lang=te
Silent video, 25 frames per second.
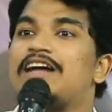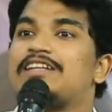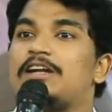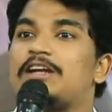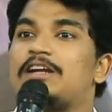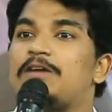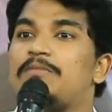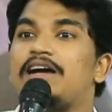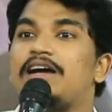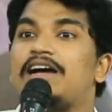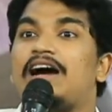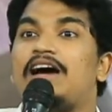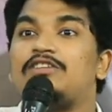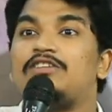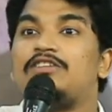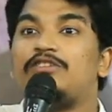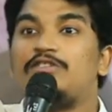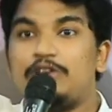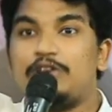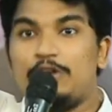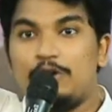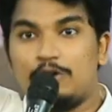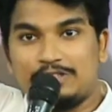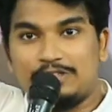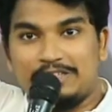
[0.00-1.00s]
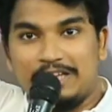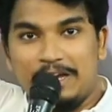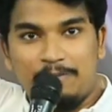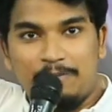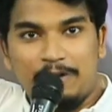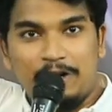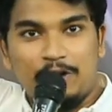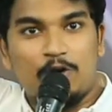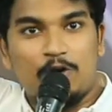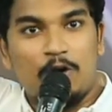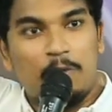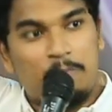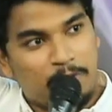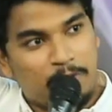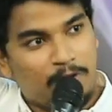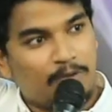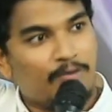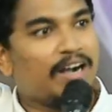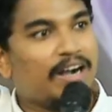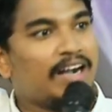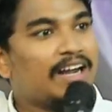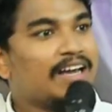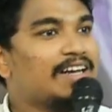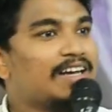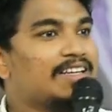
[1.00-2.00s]
అంత మాత్రమే కాదు యోసేపుని
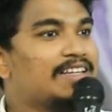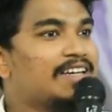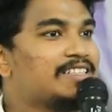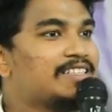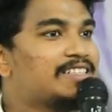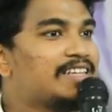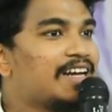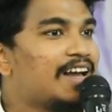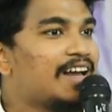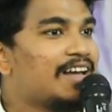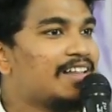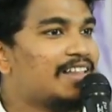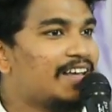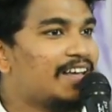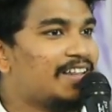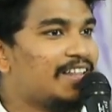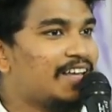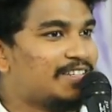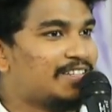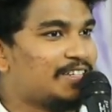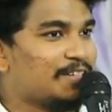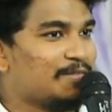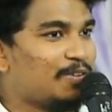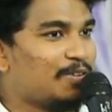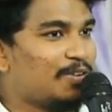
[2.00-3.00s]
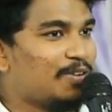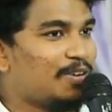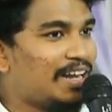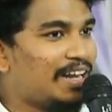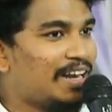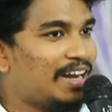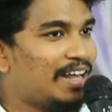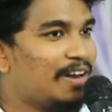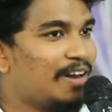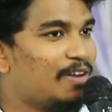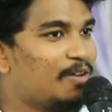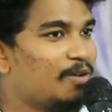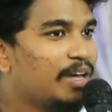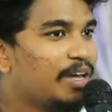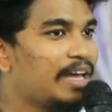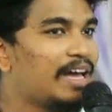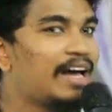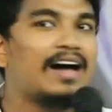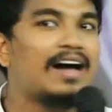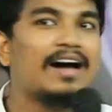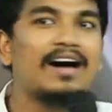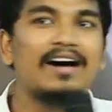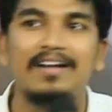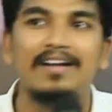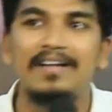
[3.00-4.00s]
గొప్పవాడు గొప్పవాడిగా చేశాడు అదే దేశంలో
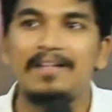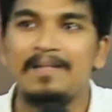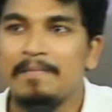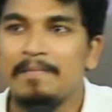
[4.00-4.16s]
హల్లెలూయా